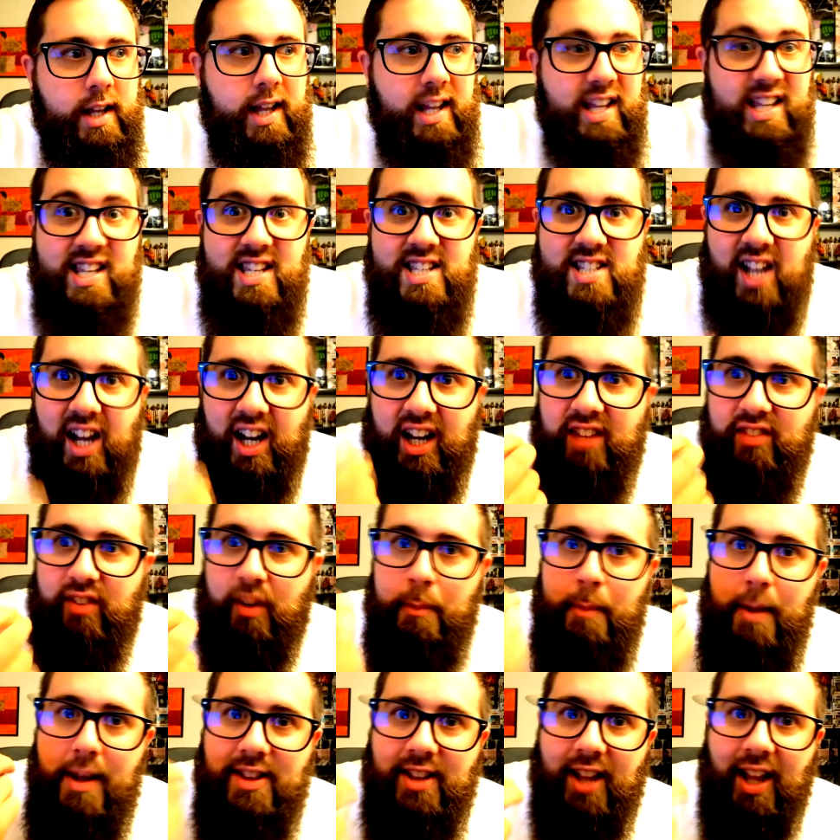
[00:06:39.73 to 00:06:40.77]
et ils arrivent à
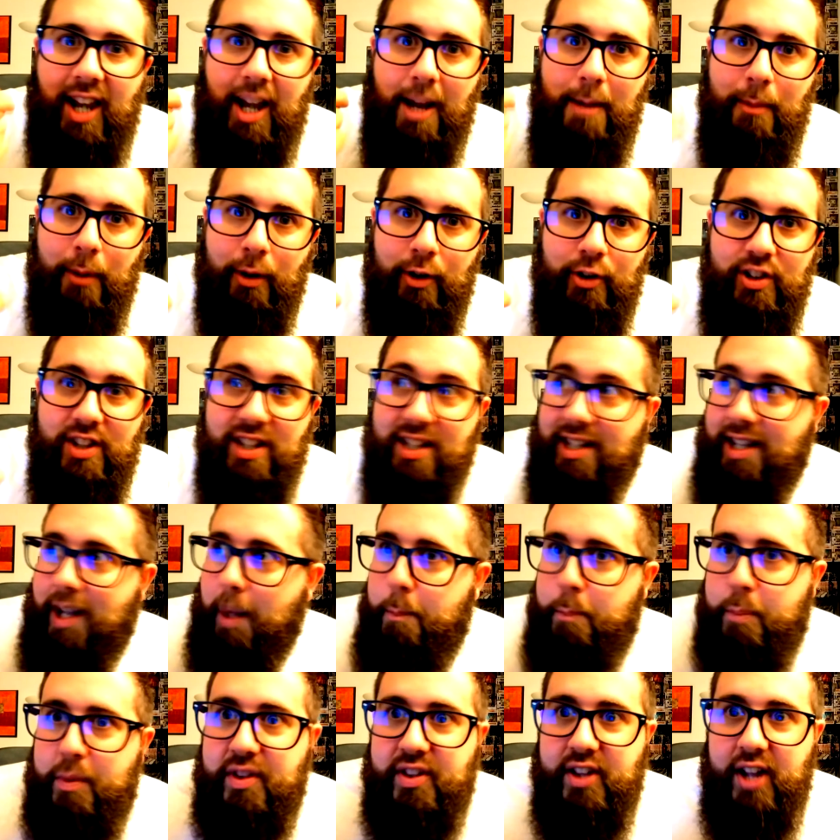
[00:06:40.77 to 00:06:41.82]
mettre à l'amende des
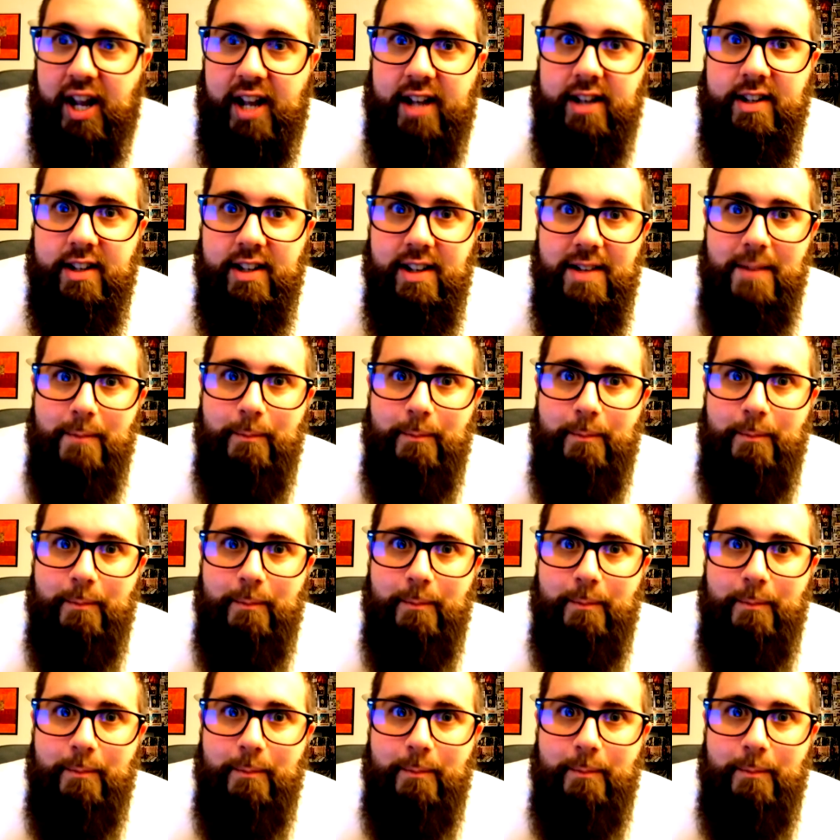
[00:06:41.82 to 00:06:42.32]
capitaines,